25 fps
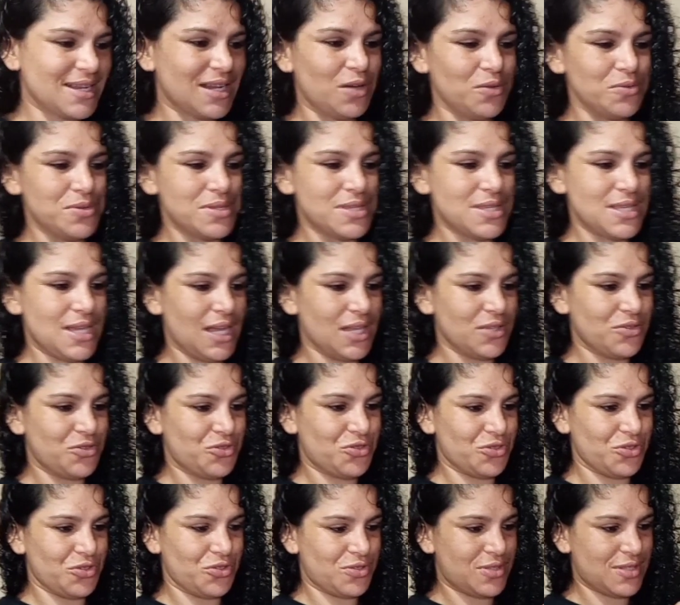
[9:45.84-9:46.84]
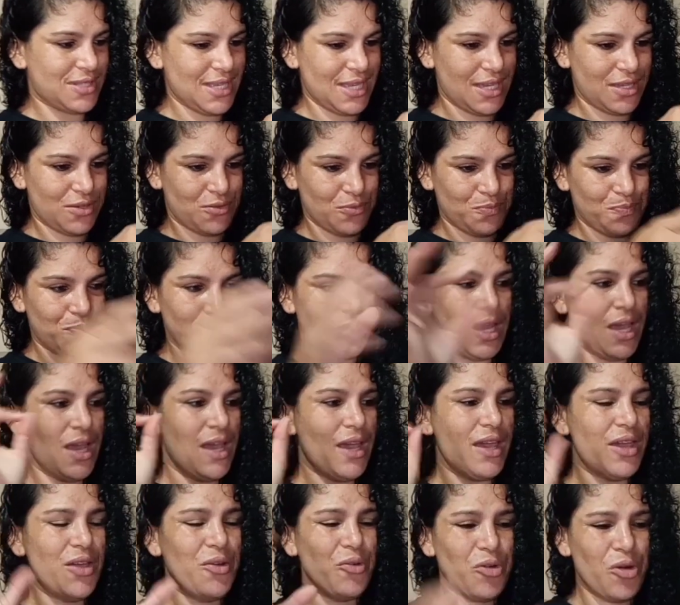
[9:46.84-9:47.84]
esse calçado, gente, sério.
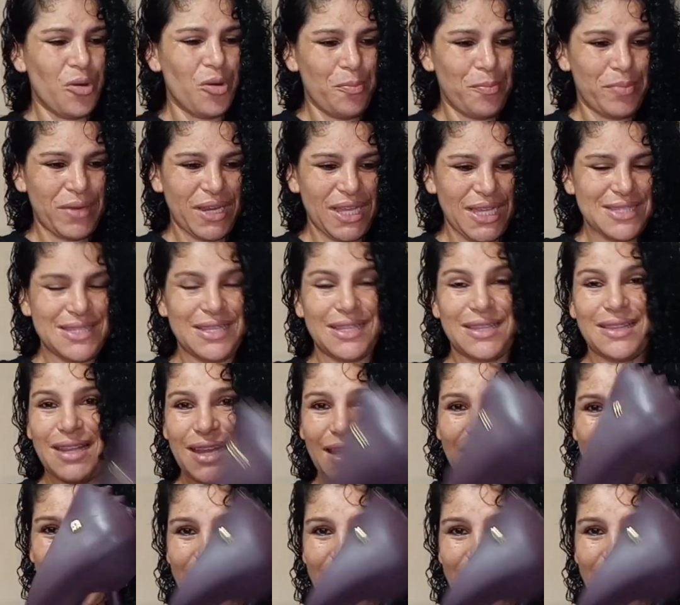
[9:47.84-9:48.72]
Eu comprei esse